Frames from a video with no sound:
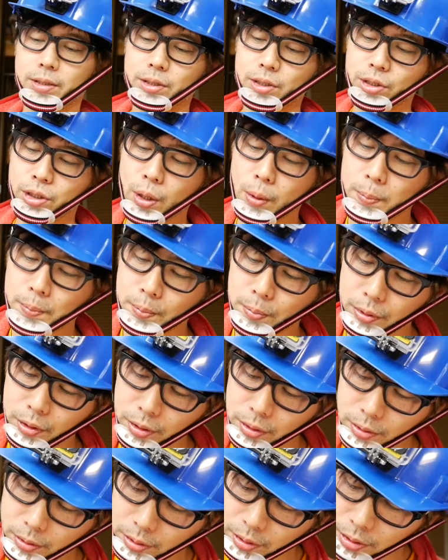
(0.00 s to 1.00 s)

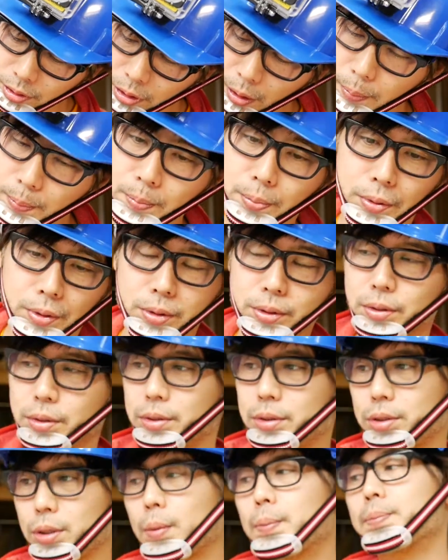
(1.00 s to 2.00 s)
ショップ、ショップ、
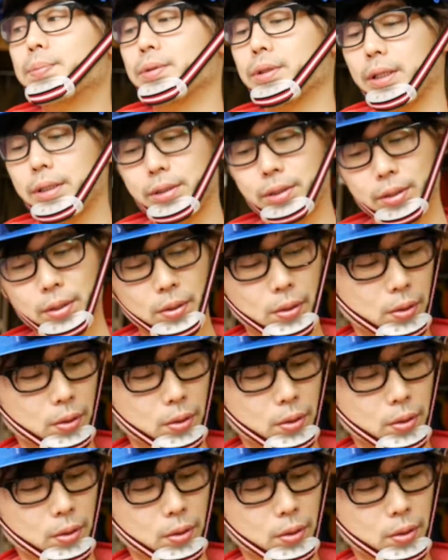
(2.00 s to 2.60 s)
ショップですよ。